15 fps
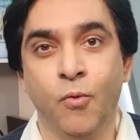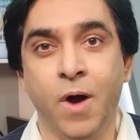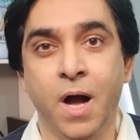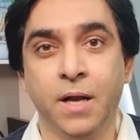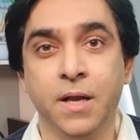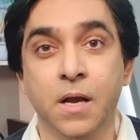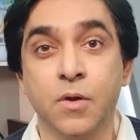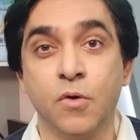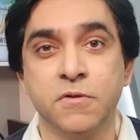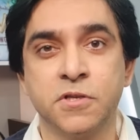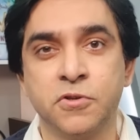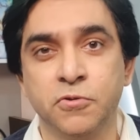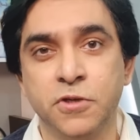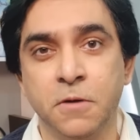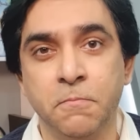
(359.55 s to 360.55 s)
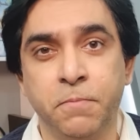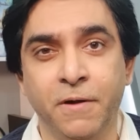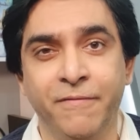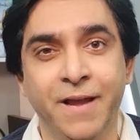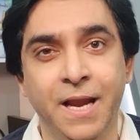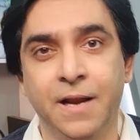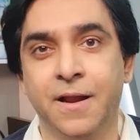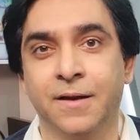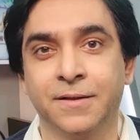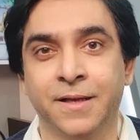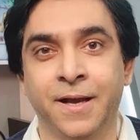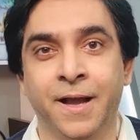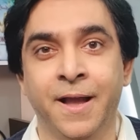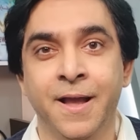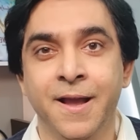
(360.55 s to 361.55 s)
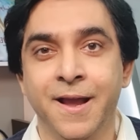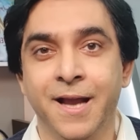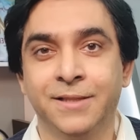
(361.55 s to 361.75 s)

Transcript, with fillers: वहां का कॉन्स्टिट्यूशन प्रिवेल करता है